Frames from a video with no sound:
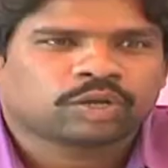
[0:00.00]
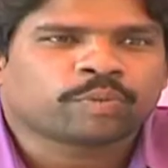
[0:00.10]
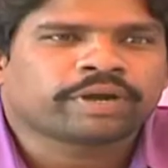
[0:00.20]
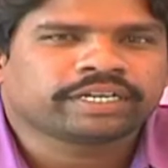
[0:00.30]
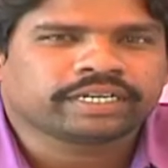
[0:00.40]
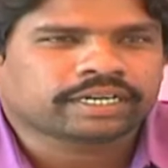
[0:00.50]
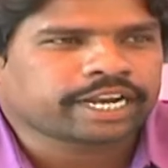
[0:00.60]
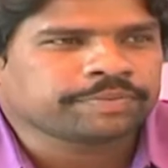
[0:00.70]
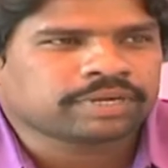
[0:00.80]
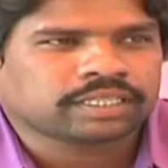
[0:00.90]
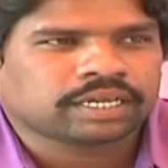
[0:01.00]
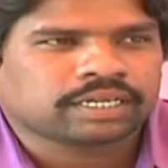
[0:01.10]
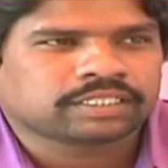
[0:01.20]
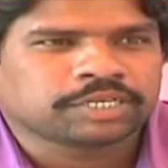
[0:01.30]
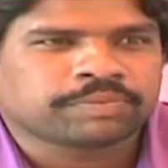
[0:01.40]
రొమాంటిక్ క్రైమ్ కథ
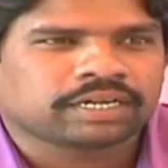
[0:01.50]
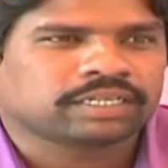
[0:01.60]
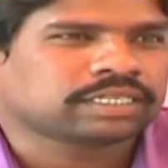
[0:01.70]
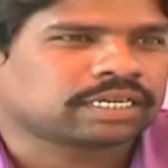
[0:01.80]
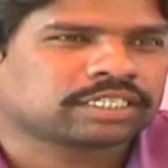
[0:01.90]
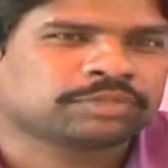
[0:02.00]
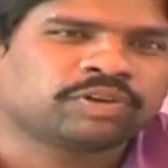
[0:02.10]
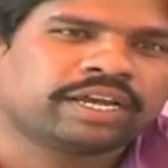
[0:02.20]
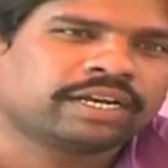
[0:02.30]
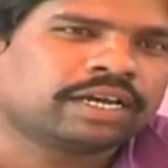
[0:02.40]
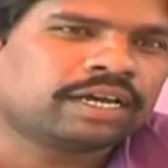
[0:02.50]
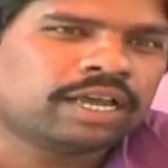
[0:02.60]
సినిమాకి సక్సెస్ఫుల్ అయిన